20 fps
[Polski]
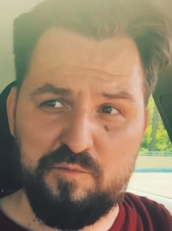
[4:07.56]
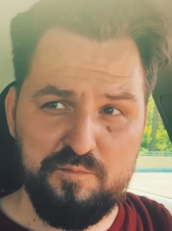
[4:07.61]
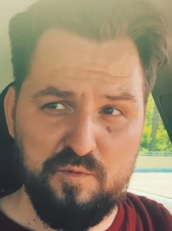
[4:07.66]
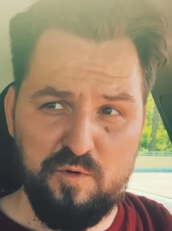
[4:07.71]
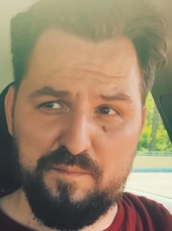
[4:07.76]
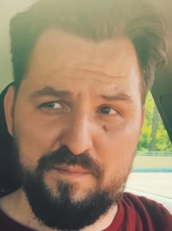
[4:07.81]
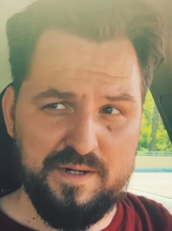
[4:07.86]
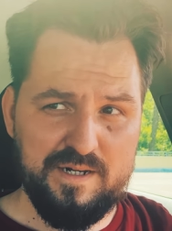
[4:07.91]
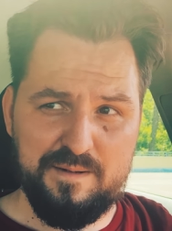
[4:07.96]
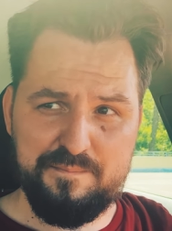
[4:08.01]
to
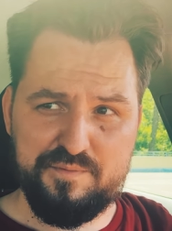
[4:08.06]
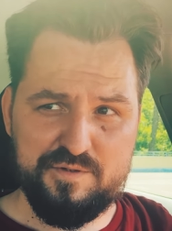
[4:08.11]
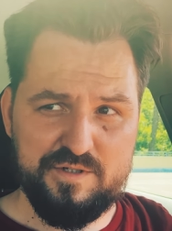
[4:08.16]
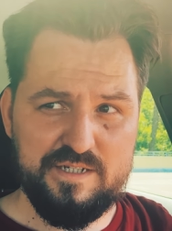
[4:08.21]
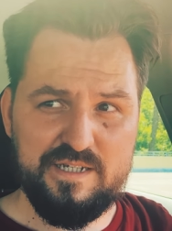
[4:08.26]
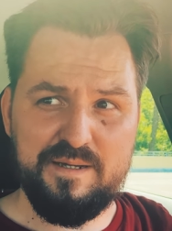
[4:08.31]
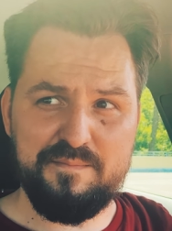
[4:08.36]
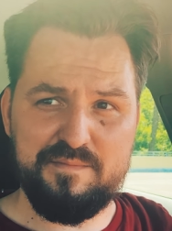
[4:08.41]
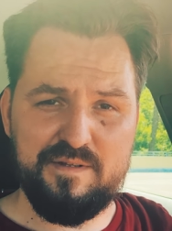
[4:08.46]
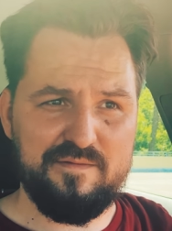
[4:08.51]
było mega
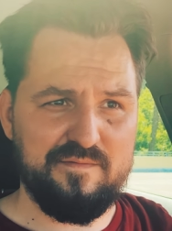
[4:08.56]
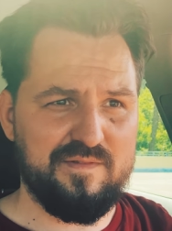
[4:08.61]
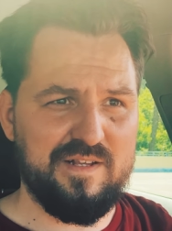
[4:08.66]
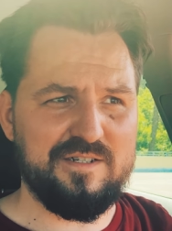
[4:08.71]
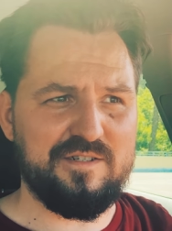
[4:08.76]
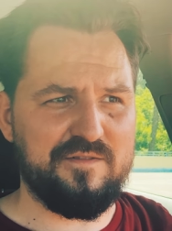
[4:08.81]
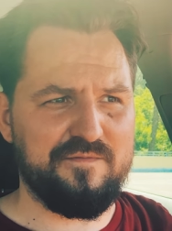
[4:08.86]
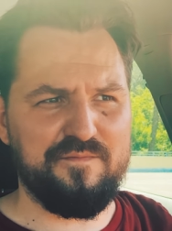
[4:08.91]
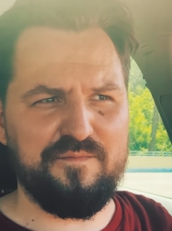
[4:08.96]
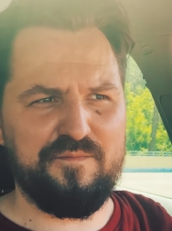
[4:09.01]
przyjemne.
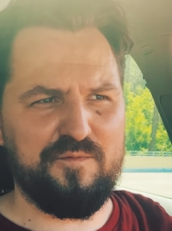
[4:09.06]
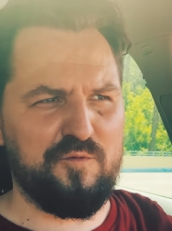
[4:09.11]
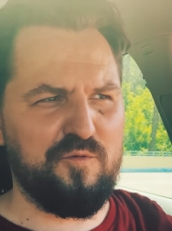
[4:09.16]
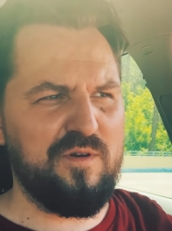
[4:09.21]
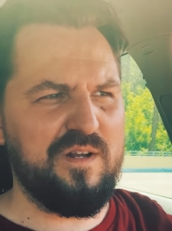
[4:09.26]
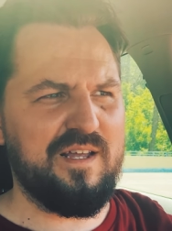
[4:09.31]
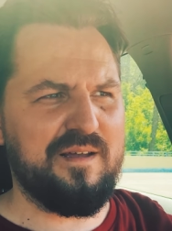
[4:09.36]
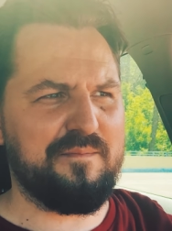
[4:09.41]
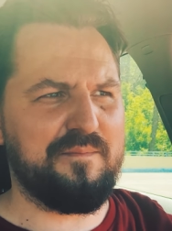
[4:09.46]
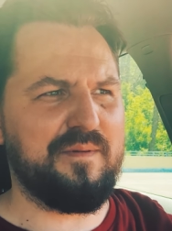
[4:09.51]
Znaczy w
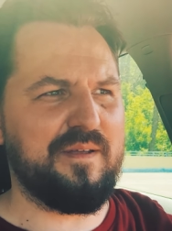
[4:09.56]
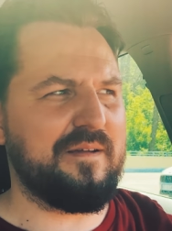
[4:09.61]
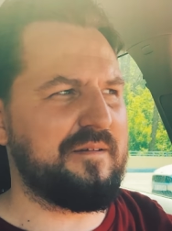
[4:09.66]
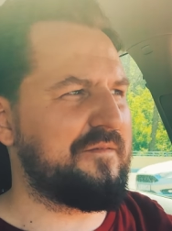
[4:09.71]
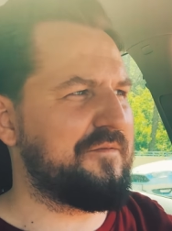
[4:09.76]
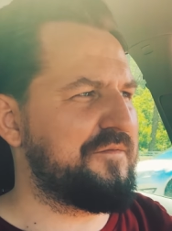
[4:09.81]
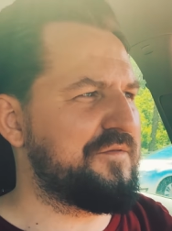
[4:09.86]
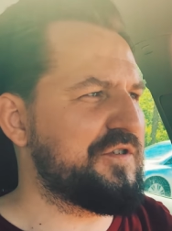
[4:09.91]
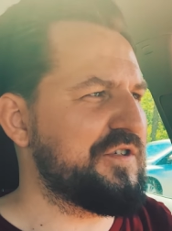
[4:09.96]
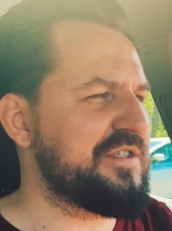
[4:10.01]
ogóle jak
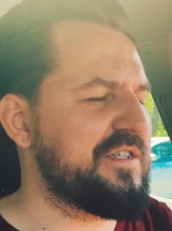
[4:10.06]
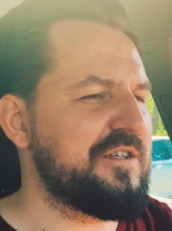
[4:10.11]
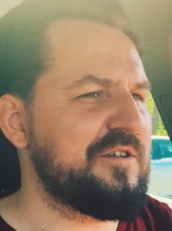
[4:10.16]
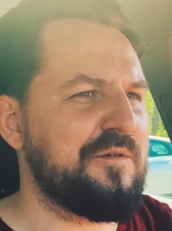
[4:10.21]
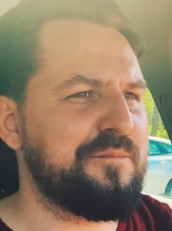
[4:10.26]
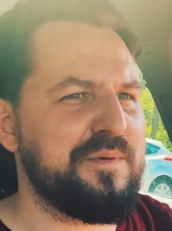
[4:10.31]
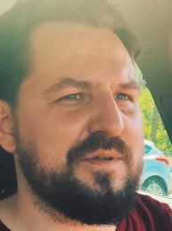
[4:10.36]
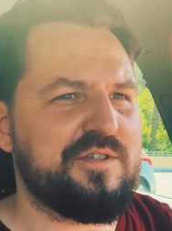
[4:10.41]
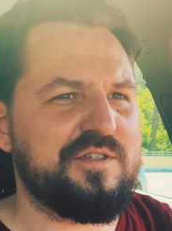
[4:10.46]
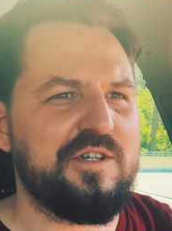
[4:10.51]
wszyscy na
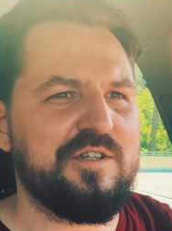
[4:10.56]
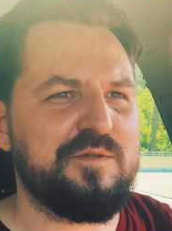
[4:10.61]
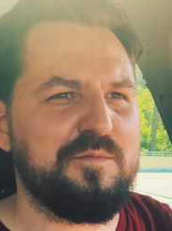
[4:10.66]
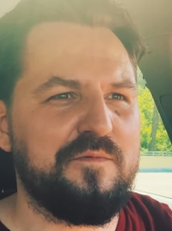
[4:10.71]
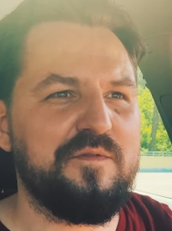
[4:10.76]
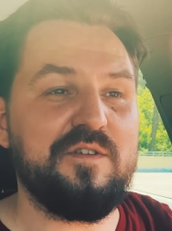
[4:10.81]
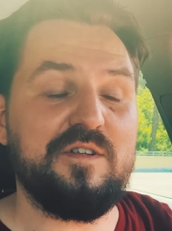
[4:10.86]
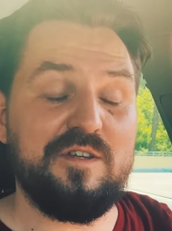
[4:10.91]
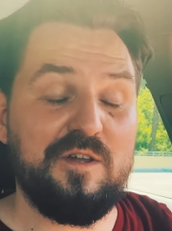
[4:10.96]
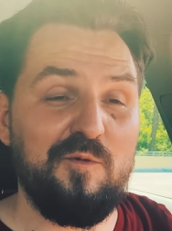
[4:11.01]
niego patrzyli, to
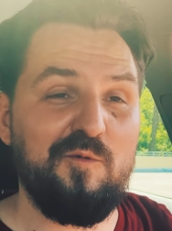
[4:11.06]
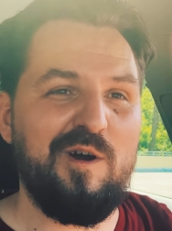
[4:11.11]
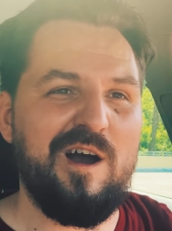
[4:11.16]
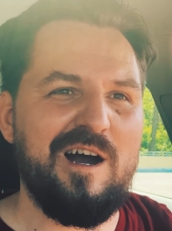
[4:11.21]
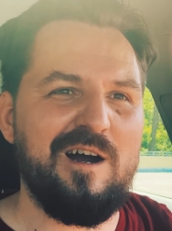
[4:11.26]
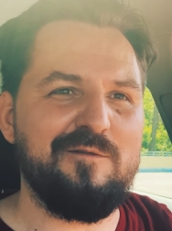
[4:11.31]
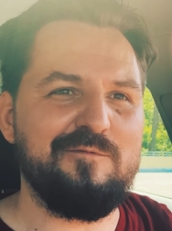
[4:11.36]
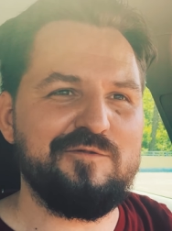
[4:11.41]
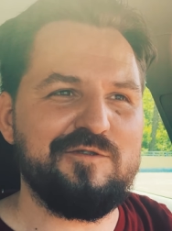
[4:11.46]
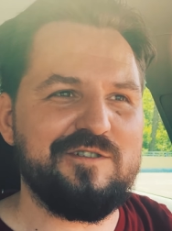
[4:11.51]
mówili taki
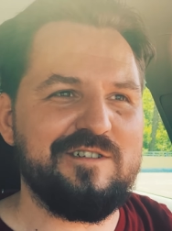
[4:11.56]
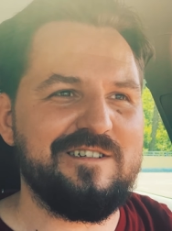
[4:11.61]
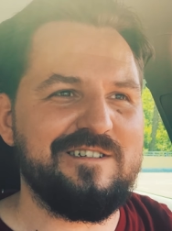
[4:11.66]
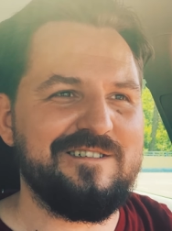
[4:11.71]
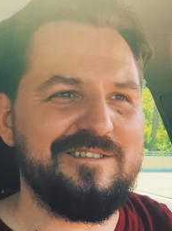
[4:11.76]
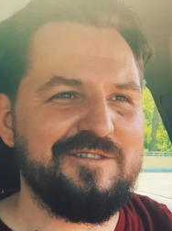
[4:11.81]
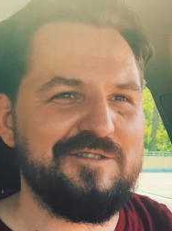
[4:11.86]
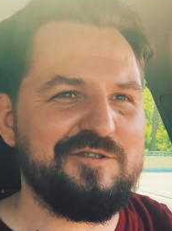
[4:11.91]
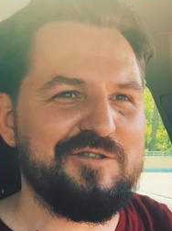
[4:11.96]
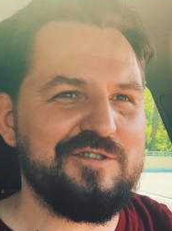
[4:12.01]
wow, że,
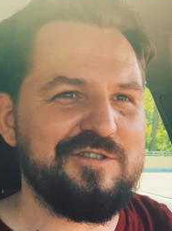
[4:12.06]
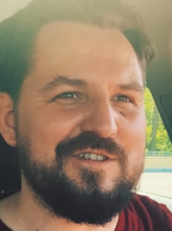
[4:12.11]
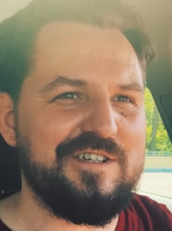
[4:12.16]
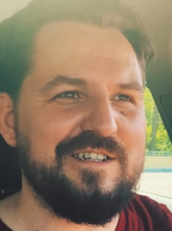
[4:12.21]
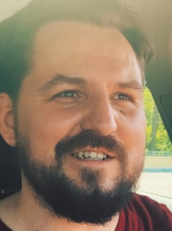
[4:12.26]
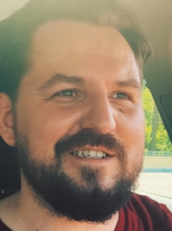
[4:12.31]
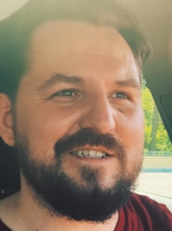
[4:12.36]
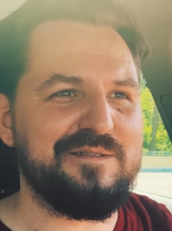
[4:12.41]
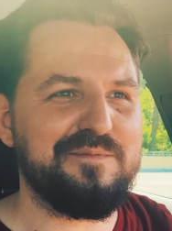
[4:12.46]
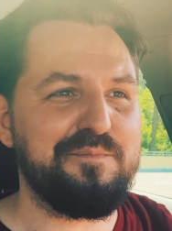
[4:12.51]

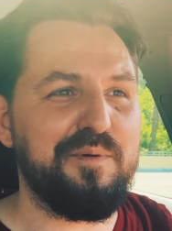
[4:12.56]
że jest